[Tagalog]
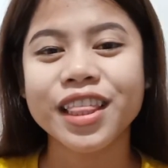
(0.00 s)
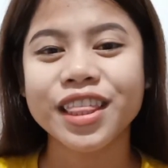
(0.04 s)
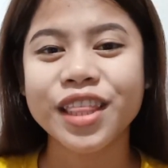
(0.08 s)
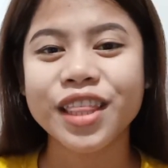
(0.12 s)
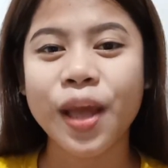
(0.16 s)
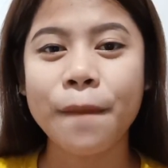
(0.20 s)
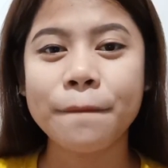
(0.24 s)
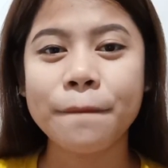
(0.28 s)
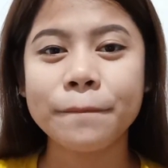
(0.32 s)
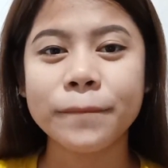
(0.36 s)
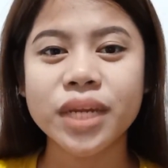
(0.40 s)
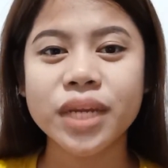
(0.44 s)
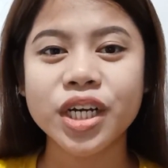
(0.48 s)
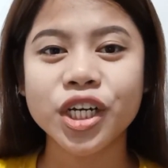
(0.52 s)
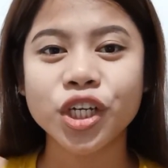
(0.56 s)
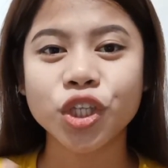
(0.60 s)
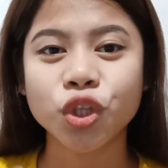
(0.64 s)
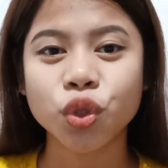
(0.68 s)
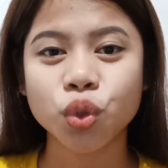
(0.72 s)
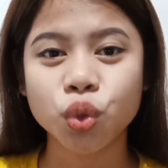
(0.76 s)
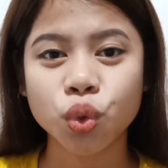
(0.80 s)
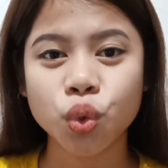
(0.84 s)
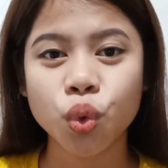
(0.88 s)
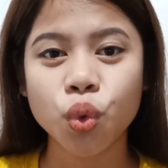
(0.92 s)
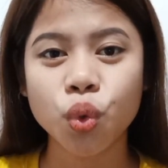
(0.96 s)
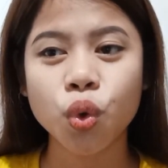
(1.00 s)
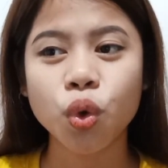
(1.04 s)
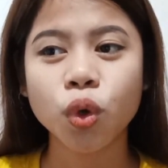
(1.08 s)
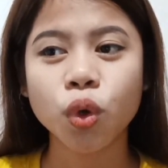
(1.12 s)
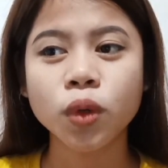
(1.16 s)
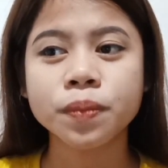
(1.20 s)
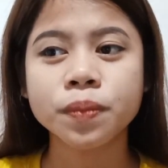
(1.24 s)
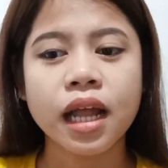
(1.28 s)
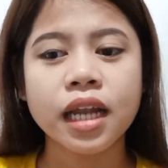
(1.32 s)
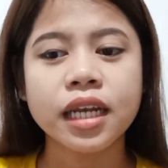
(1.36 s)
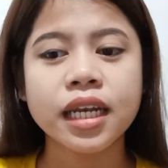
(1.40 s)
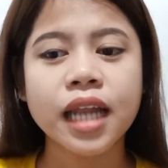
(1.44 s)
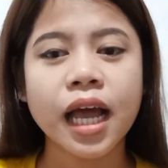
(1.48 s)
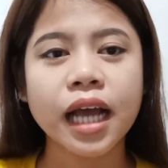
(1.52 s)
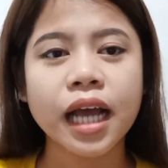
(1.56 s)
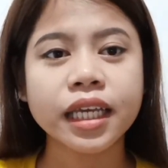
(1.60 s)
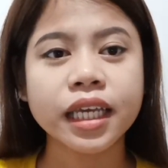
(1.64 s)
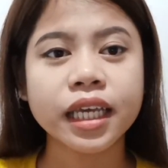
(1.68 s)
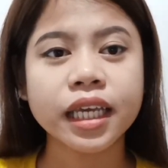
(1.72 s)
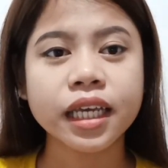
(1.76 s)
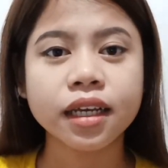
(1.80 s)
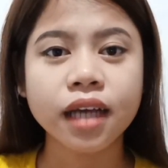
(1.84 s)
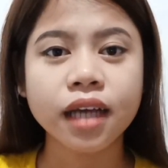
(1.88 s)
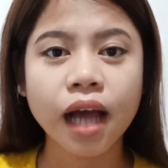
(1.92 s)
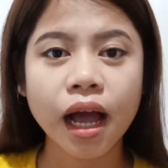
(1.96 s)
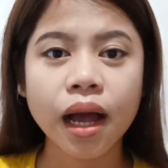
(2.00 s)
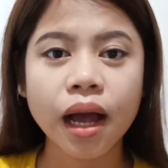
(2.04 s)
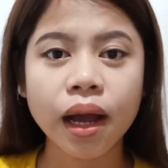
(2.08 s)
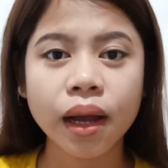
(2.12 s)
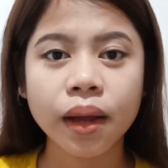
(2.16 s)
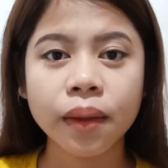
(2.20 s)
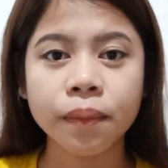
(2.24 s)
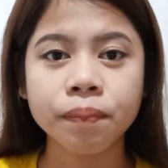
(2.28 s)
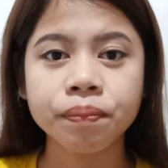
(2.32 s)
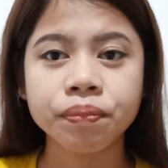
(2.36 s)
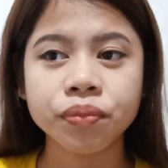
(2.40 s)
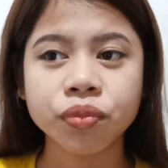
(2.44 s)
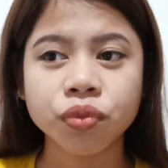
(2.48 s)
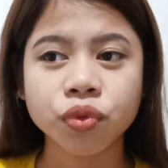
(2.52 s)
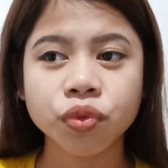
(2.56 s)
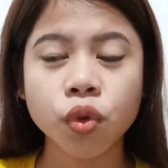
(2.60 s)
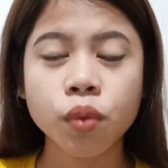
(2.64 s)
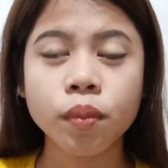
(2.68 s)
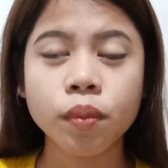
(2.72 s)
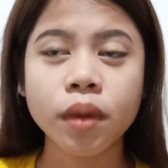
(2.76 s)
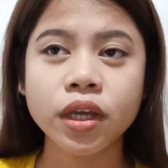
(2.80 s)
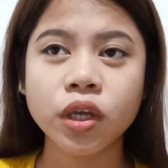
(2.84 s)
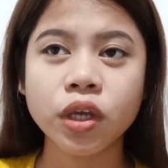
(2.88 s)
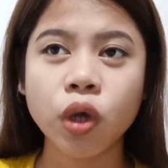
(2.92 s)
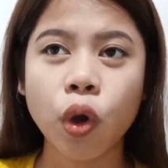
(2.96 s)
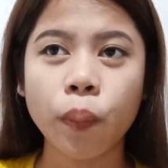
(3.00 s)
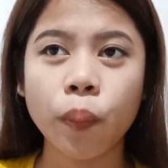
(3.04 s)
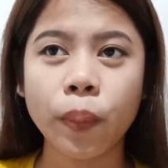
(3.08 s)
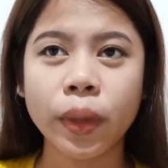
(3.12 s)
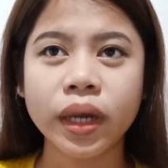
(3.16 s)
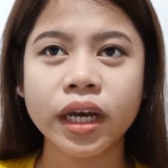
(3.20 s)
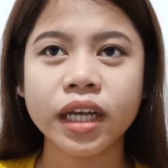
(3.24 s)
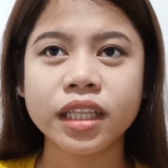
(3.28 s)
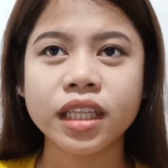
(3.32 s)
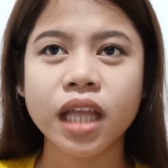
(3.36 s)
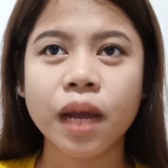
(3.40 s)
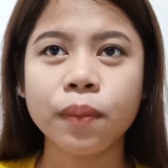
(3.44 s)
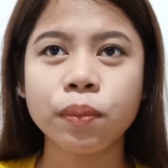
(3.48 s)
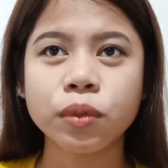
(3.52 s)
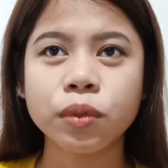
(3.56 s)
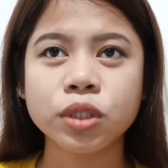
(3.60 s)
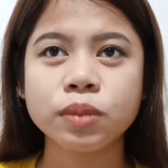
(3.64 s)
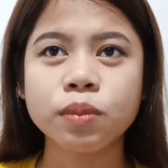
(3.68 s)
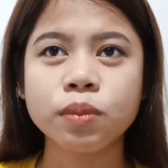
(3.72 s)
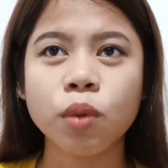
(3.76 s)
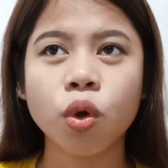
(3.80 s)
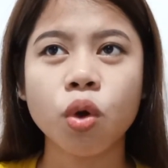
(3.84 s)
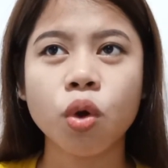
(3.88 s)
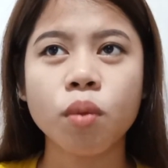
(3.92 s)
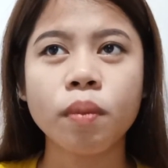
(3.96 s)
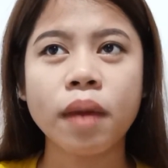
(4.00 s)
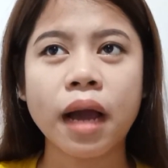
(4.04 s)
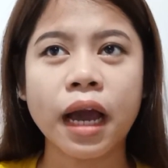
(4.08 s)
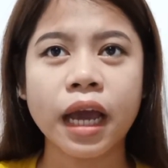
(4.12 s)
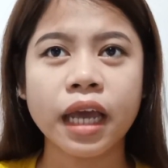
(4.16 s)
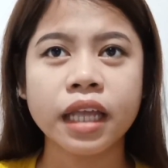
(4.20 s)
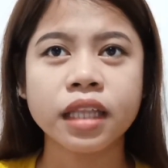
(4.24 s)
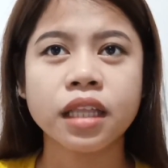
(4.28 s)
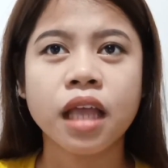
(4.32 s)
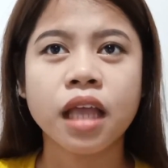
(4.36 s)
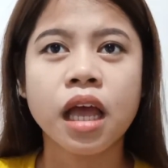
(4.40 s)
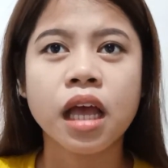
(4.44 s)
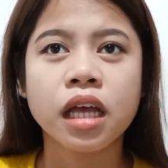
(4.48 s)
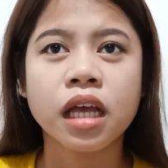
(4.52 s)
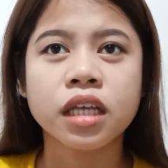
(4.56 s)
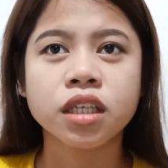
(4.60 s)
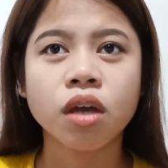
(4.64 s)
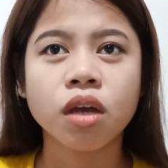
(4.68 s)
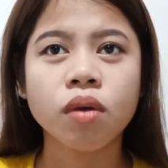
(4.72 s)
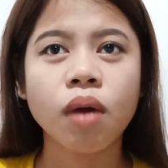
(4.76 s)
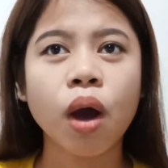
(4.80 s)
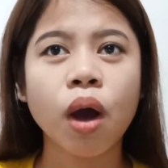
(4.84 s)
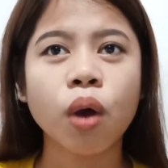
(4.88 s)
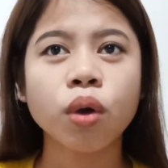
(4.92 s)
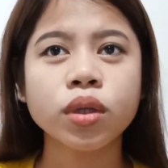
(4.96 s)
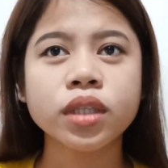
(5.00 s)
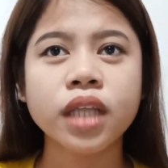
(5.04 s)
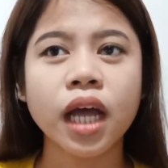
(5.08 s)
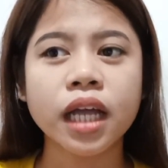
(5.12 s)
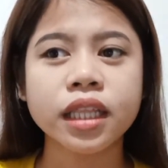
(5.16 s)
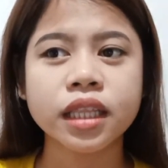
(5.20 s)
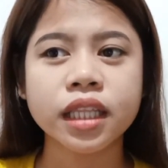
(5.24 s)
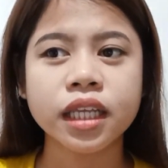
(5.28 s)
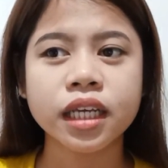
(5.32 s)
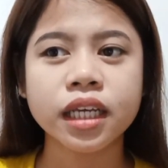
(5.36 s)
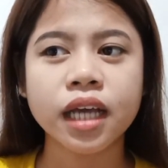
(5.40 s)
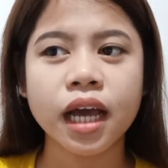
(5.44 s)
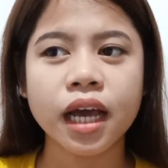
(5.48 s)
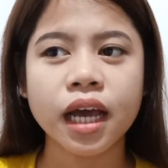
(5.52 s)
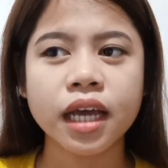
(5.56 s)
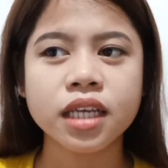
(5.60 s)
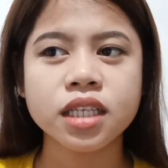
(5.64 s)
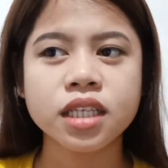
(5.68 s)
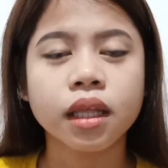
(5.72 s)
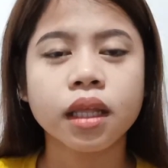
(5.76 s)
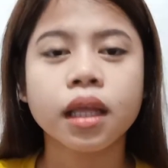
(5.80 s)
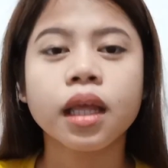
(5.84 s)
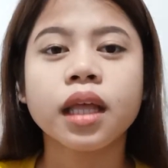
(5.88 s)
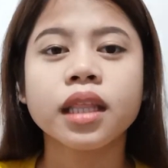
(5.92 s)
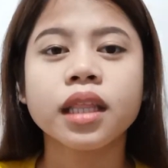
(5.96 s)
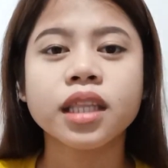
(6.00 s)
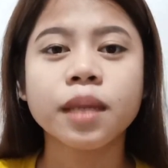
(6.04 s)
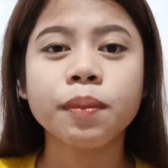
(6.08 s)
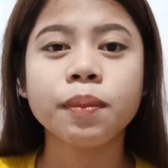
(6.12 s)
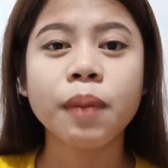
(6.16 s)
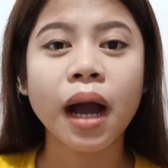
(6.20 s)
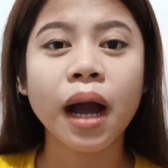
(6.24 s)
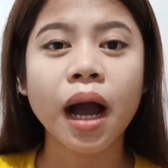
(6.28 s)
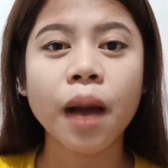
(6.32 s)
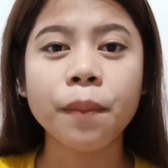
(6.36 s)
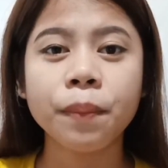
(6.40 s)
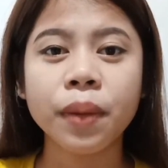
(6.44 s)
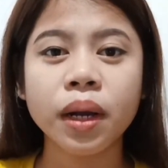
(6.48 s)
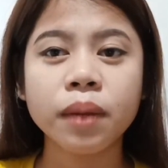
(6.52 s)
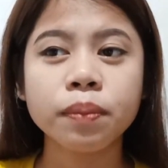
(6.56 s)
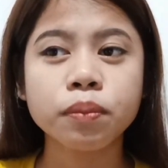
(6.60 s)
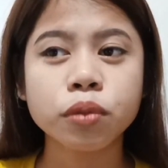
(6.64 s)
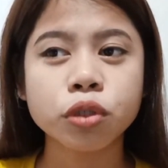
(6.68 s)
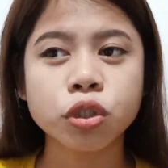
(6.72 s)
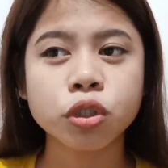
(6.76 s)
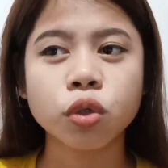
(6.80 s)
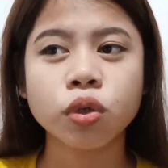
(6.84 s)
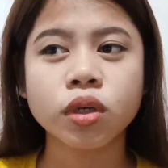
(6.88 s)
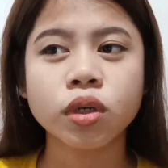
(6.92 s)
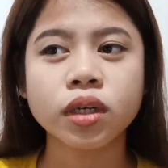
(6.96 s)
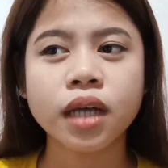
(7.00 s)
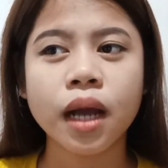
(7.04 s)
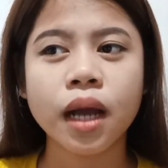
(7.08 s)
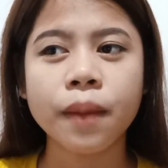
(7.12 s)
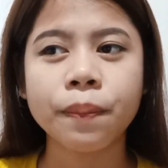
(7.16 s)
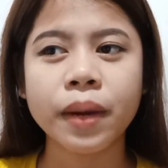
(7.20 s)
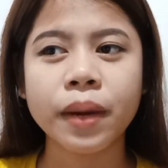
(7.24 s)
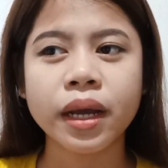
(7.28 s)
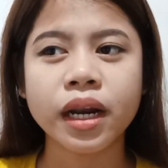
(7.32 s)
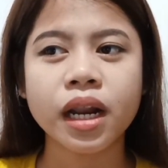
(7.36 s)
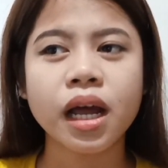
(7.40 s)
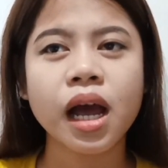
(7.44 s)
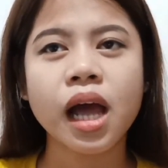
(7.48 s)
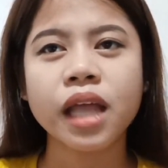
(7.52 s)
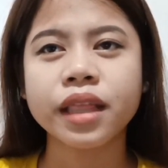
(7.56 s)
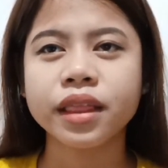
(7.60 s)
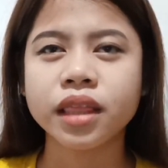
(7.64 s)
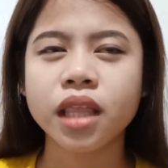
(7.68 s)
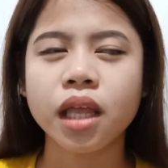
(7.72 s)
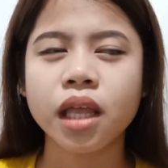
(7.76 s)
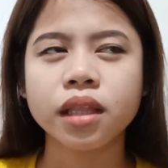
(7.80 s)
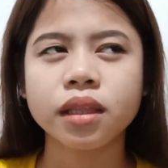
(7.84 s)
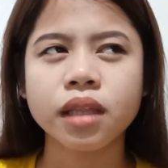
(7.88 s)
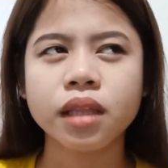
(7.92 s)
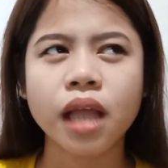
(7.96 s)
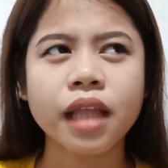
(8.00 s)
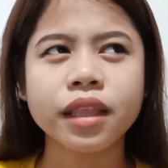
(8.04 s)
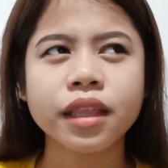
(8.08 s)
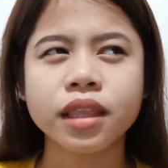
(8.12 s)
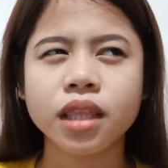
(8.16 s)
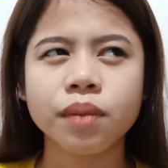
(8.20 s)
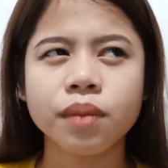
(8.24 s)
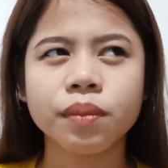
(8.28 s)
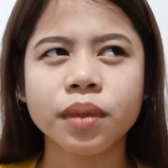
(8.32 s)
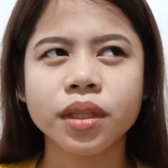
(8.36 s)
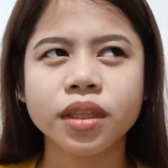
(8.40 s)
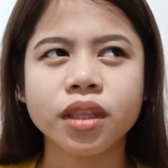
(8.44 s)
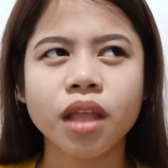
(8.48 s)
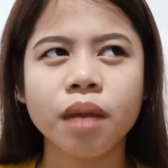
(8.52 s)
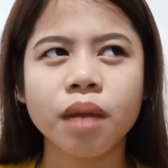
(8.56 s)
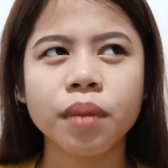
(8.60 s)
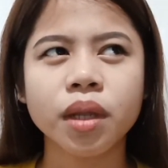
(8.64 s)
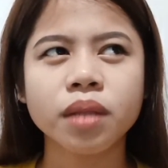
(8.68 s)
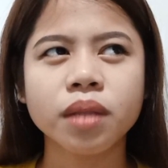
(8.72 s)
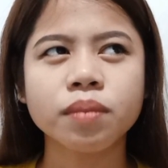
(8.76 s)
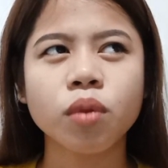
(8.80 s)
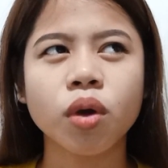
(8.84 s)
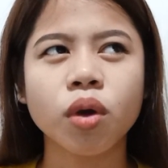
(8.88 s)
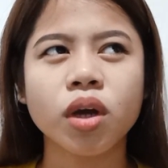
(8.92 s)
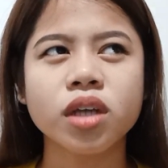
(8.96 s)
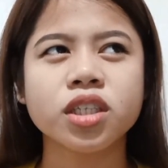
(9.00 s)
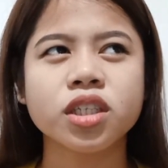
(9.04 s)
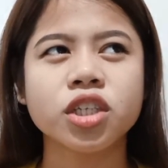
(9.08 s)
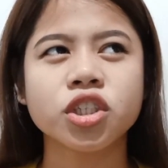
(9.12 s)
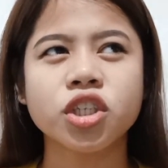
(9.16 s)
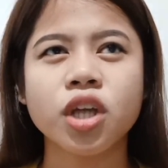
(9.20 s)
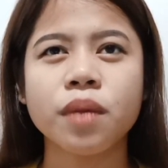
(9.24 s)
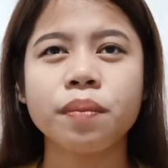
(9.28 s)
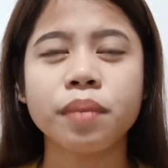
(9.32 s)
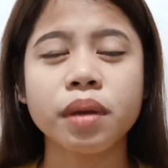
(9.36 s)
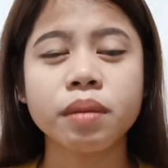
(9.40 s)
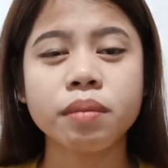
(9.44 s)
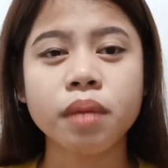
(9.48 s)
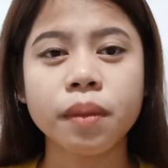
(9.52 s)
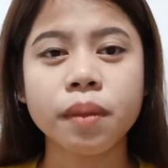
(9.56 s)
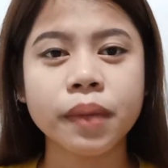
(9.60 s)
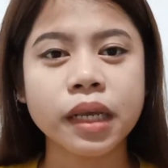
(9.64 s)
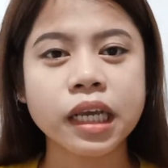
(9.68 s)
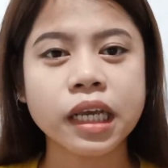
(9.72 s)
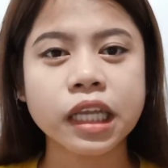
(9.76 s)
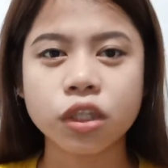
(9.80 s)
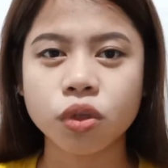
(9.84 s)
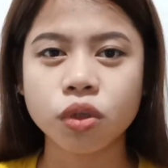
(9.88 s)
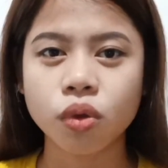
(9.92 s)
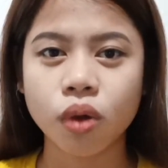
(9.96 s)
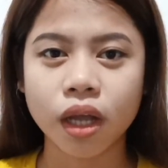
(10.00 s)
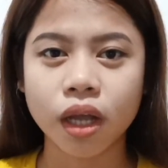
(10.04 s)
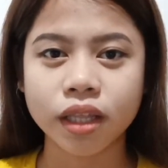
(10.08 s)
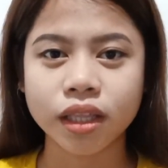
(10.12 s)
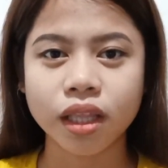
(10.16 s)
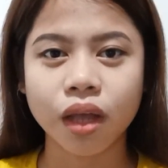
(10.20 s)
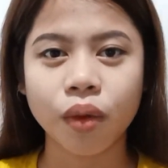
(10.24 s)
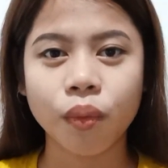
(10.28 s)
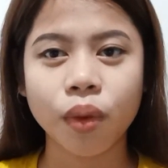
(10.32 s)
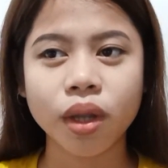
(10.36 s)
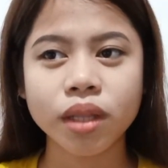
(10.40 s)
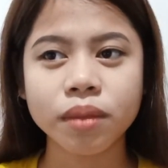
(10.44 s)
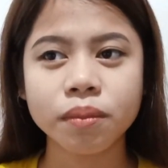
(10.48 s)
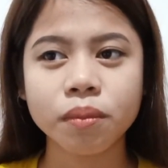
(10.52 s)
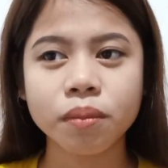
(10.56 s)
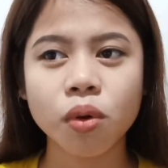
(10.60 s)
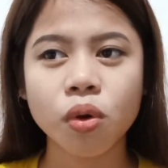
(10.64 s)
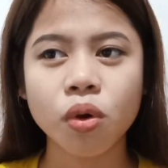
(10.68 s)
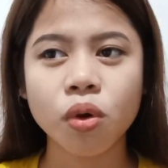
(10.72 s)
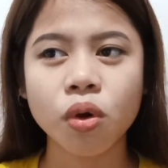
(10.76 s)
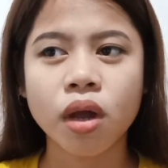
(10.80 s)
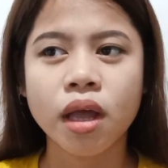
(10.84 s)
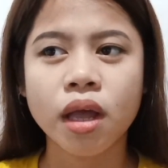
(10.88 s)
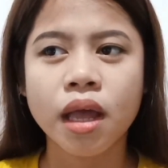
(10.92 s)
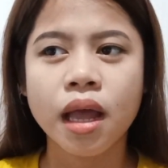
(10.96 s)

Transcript: Number 2, lagi kang tumayo pagkatapos mong kumain. So ako dati guys, 'di ba kapag busog ka, parang ang, ta ang tamad-tamad mo kasi syempre mabigat yung katawan mo.